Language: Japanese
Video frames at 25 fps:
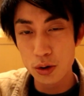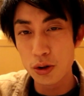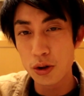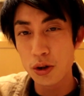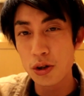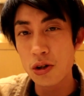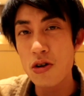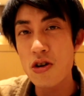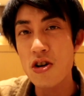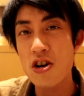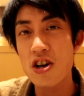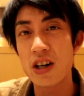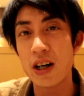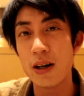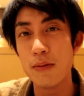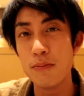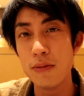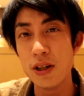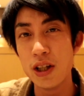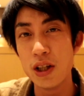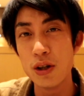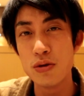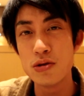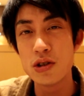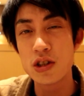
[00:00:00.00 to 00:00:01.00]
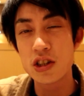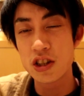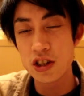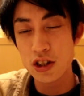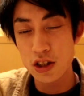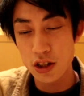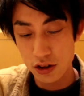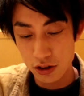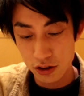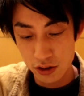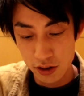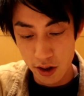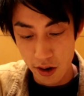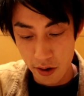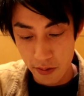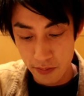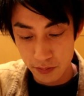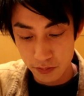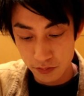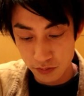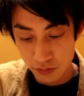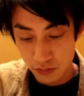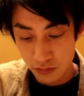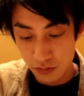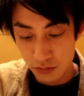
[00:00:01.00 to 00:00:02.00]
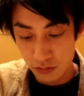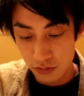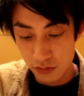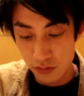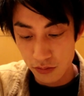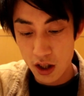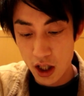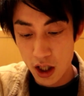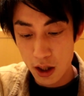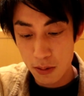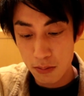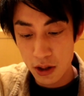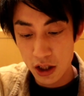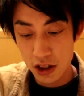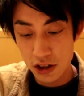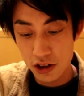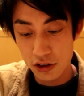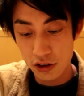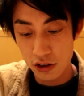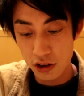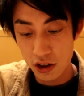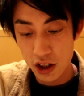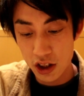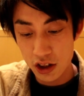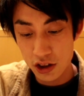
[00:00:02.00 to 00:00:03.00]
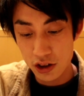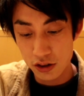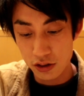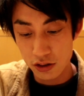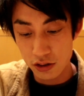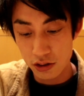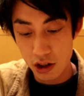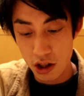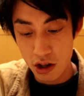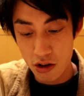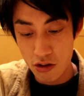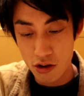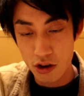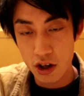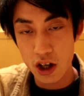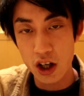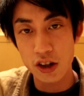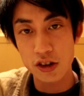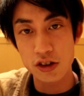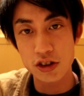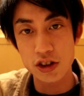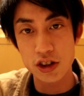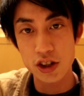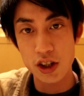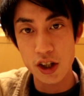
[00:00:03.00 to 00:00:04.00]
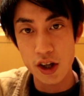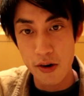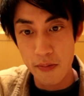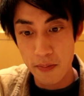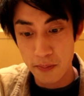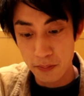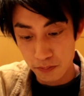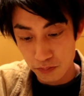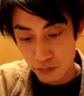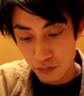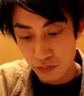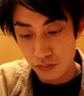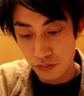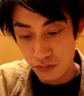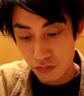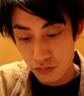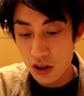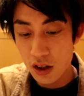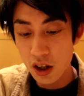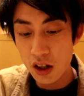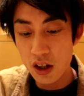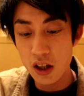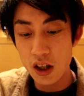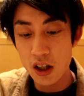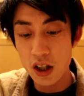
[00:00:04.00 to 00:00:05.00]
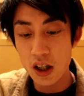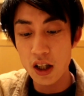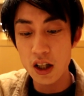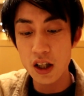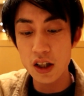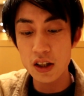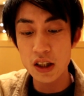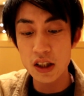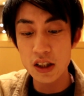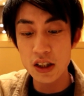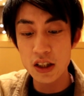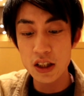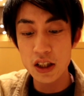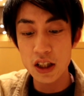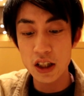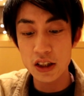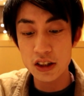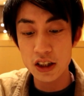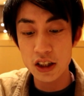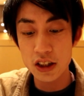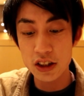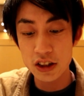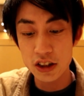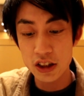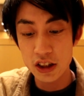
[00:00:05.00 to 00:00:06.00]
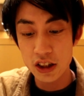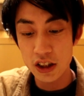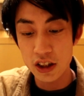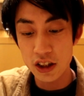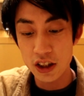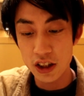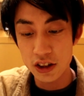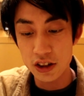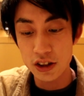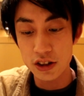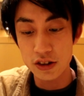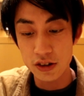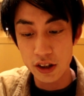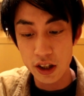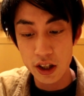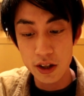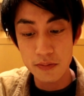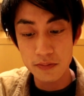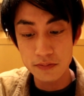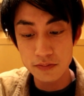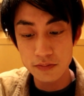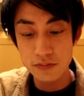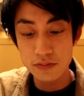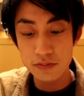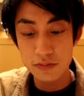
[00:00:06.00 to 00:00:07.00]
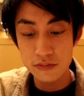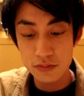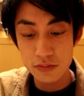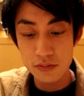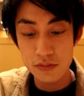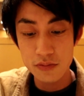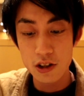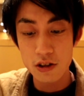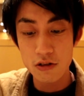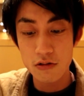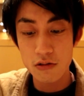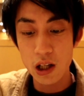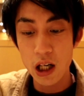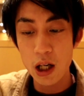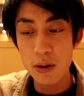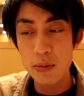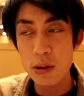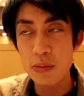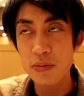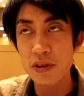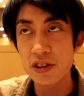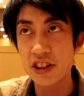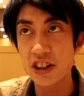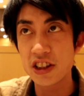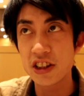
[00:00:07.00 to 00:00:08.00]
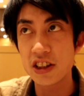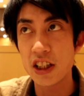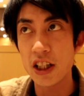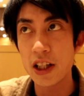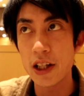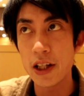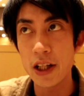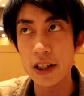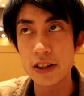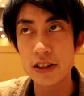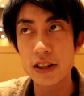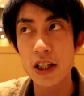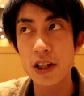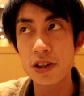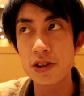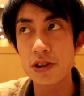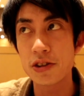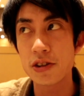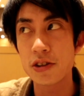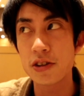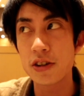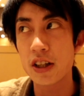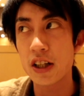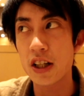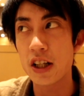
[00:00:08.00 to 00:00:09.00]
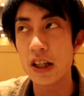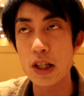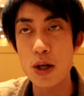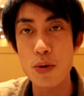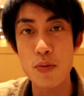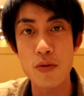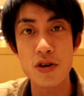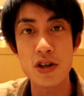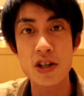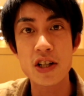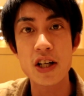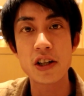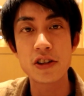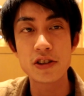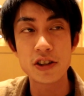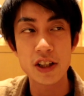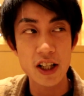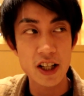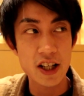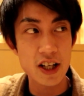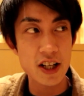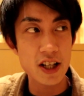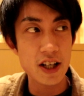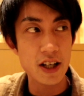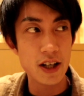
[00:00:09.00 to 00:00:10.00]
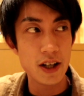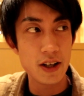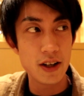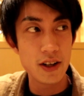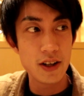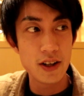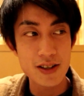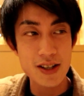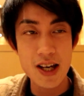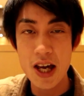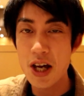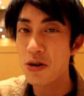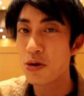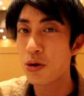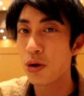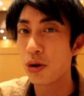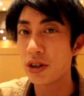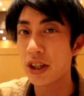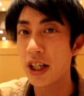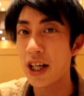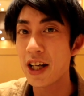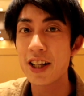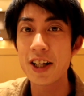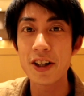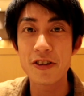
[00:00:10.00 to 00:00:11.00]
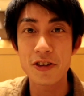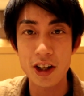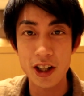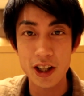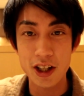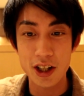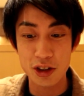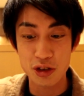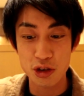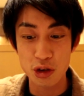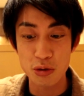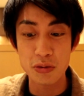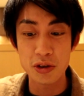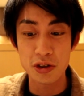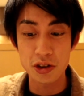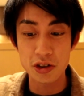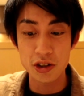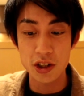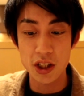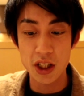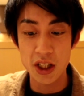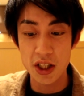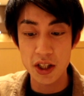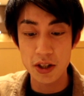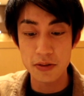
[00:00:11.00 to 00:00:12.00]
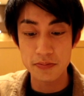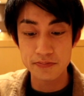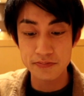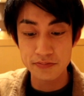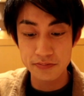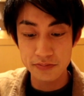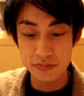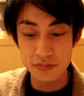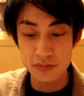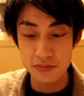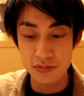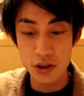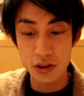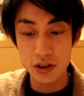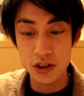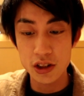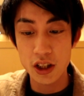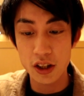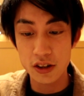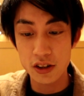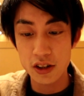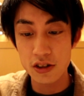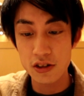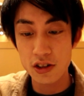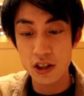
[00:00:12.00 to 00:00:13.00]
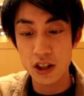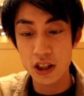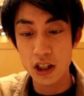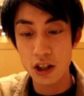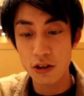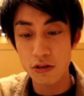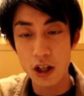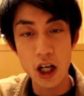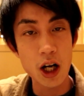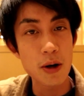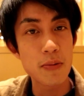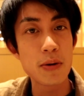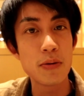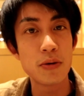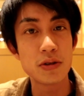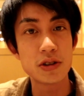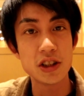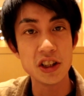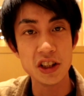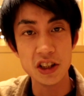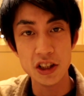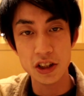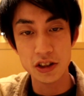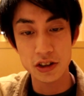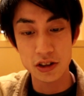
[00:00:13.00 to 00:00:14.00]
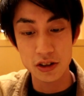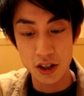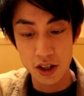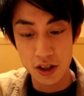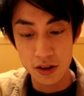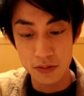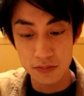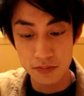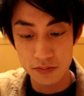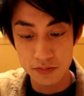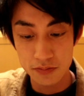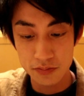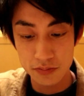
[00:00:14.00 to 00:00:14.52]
程よい甘味で美味しいですね。甘すぎずっていう感じで、なんか体に優しいですね。わらび餅ってデザートの中でも比較的健康的なのかなと思うのでね、気を使ってる方はわらび餅いいですね。